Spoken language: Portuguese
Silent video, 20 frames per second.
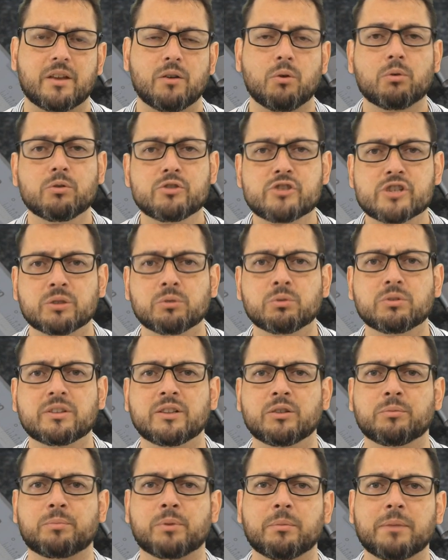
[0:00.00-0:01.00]
Eu continuo
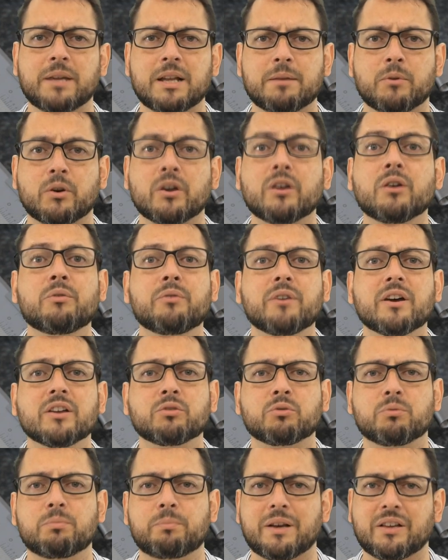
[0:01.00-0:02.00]
tendo problema. O que eu
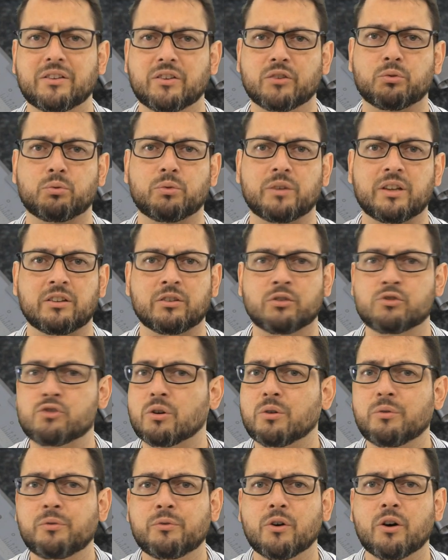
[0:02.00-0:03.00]
faço com peças ruins? Eu
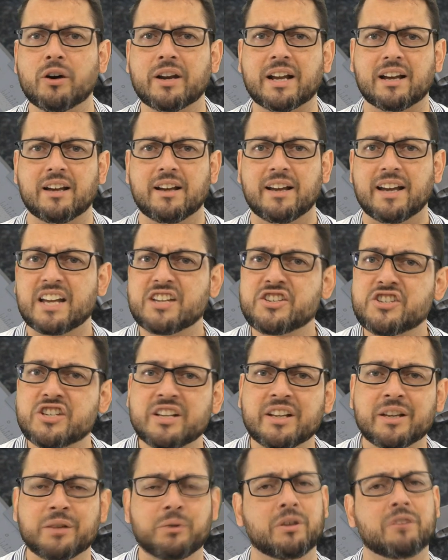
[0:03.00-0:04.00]
jogo fora. É
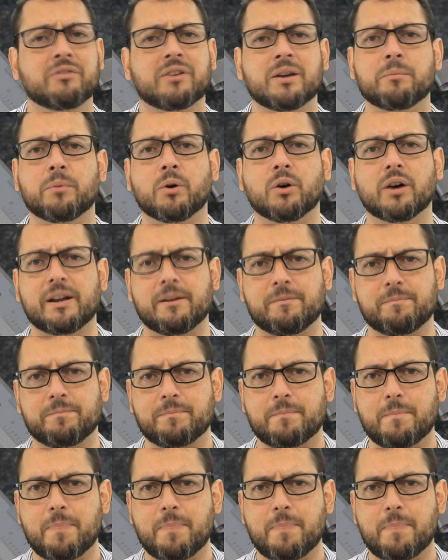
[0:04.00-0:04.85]
dinheiro que vai embora.